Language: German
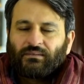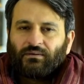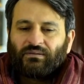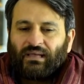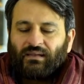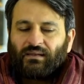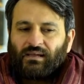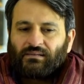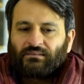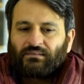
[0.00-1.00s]
und dann
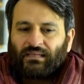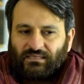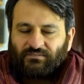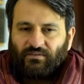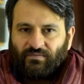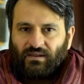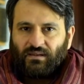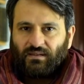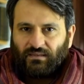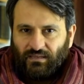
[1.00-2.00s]
halt das
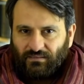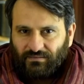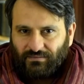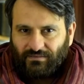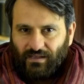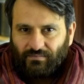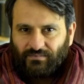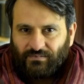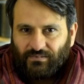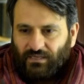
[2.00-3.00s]
verwendet gegen sich
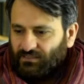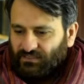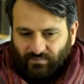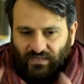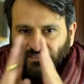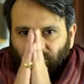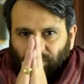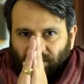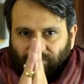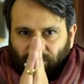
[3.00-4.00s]
selbst? Es ist ja praktisch so,
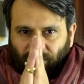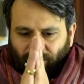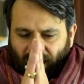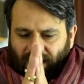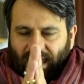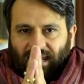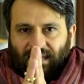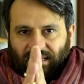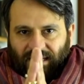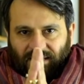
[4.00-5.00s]
als würde ich meine
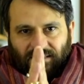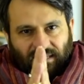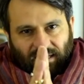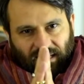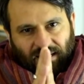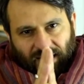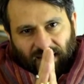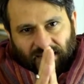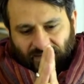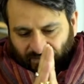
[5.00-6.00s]
Hände die ganze Zeit
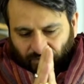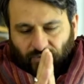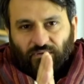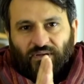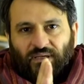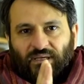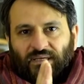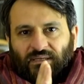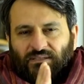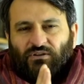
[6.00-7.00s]
gegeneinander drücken.
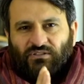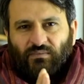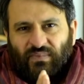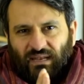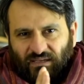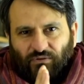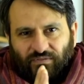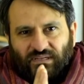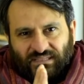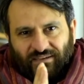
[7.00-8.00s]
Das kostet mir nicht nur
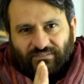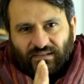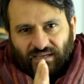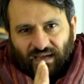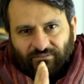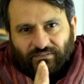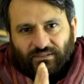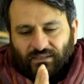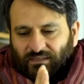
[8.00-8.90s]
viel, sehr viel Kraft.